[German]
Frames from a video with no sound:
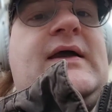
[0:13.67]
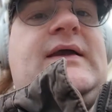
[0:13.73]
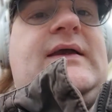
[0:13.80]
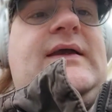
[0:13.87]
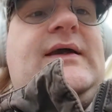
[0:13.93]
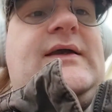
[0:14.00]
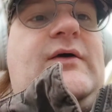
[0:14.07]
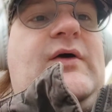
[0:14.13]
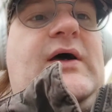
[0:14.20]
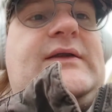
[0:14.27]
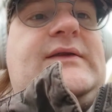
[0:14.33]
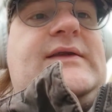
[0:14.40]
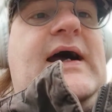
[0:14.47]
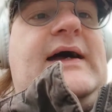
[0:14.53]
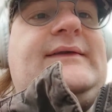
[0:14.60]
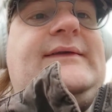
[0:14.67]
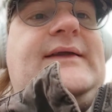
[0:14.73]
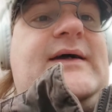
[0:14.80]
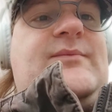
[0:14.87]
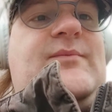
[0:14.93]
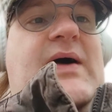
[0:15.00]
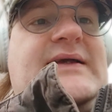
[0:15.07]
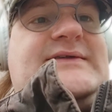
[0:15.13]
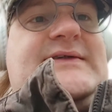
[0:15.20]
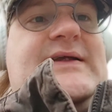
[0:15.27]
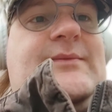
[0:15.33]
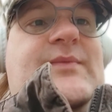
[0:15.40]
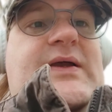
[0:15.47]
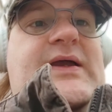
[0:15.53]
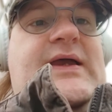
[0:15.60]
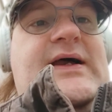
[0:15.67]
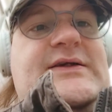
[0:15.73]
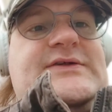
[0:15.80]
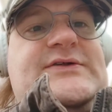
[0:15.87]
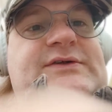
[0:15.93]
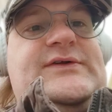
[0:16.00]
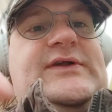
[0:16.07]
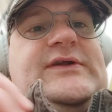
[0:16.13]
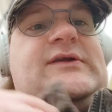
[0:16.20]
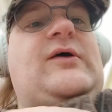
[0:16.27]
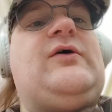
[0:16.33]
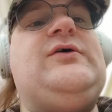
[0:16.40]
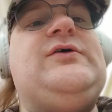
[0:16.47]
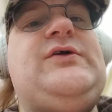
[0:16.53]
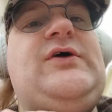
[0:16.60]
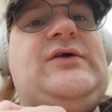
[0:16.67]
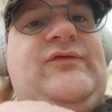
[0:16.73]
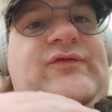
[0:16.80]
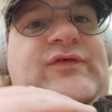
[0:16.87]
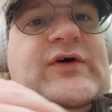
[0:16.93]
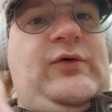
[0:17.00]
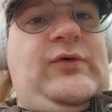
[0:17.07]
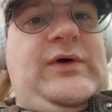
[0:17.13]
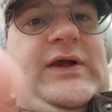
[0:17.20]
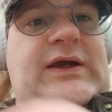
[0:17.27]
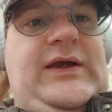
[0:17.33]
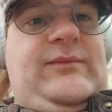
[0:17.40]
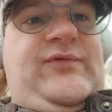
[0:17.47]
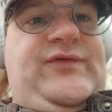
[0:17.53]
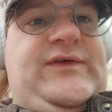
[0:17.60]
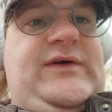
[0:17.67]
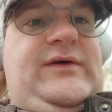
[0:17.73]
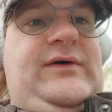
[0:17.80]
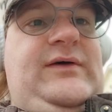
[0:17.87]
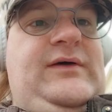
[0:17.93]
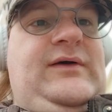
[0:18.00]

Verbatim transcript: Hier gehört eine andere Maßnahme her, sondern Lockdown für Ungeimpfte.